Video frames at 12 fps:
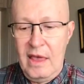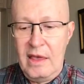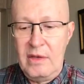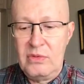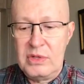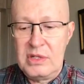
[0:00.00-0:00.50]

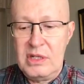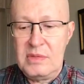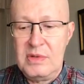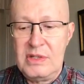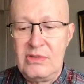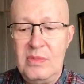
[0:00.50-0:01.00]
И вот
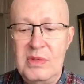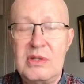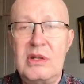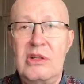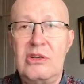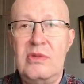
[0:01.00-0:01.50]
здесь мы с вами
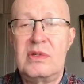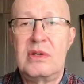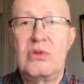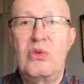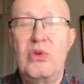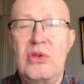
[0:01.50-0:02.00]

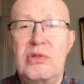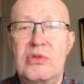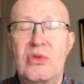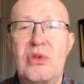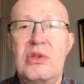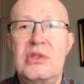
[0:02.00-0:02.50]
сталкиваемся
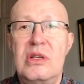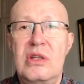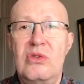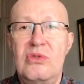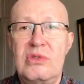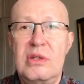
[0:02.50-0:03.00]
с очень
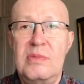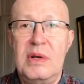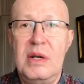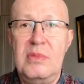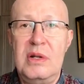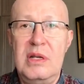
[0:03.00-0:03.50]
серьезной
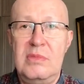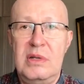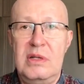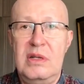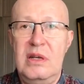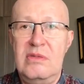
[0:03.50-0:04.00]

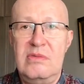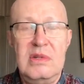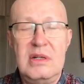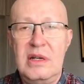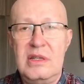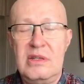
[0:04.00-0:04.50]
проблемой. Я не
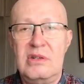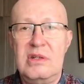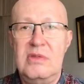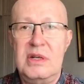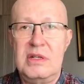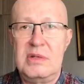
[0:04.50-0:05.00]
хотел
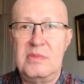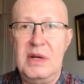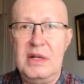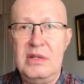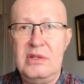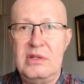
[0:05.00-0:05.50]
говорить о
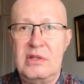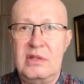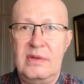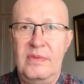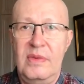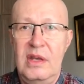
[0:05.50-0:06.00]

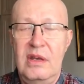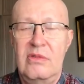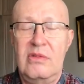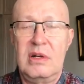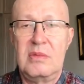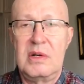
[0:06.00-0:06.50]
политике
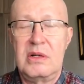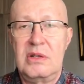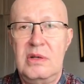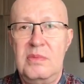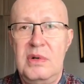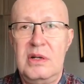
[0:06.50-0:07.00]
в рамках
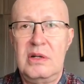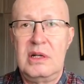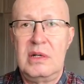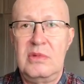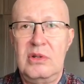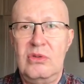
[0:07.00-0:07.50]
этой
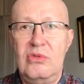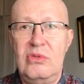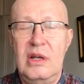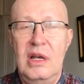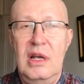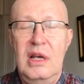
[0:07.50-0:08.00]
программы, но